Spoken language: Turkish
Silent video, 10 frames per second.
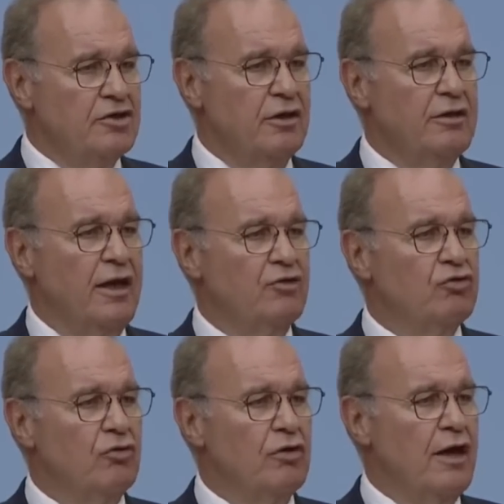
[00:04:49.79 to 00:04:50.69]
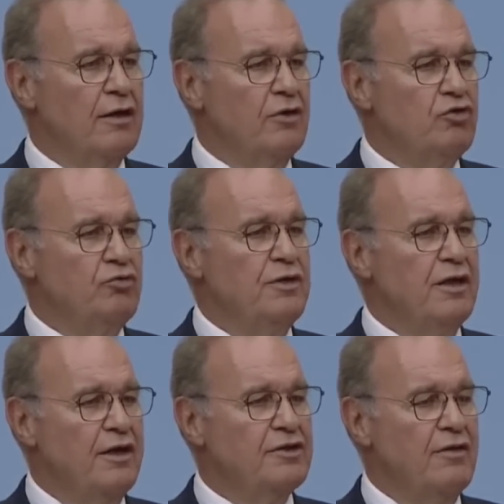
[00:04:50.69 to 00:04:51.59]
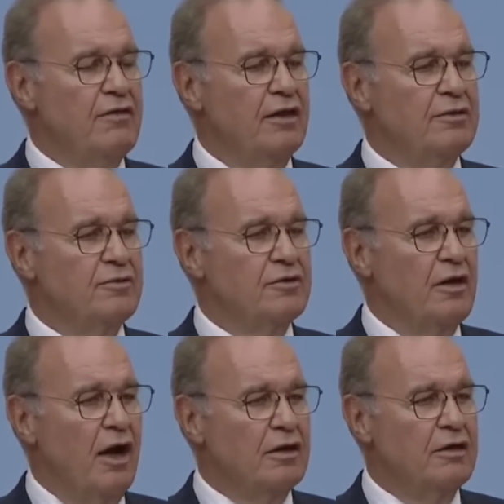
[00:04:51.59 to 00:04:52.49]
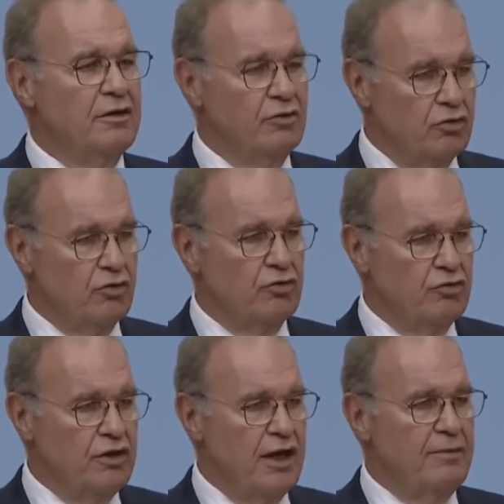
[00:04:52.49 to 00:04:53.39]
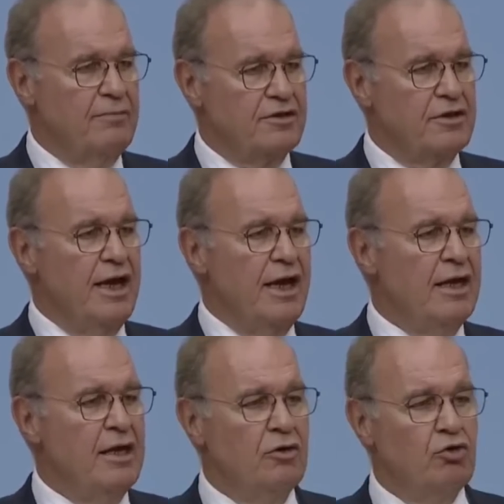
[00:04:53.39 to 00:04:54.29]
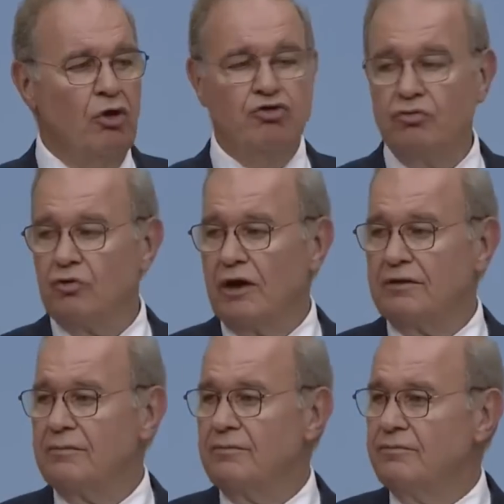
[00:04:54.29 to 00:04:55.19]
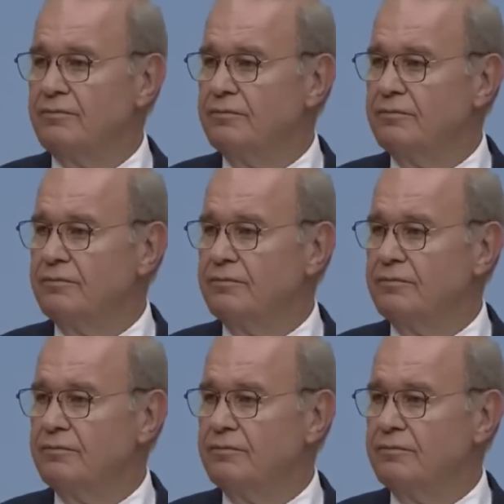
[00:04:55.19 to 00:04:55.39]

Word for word: Çalınan sorularla yüz binlerce evladımızın hakkının, hukukunun yenmesine göz yumardı.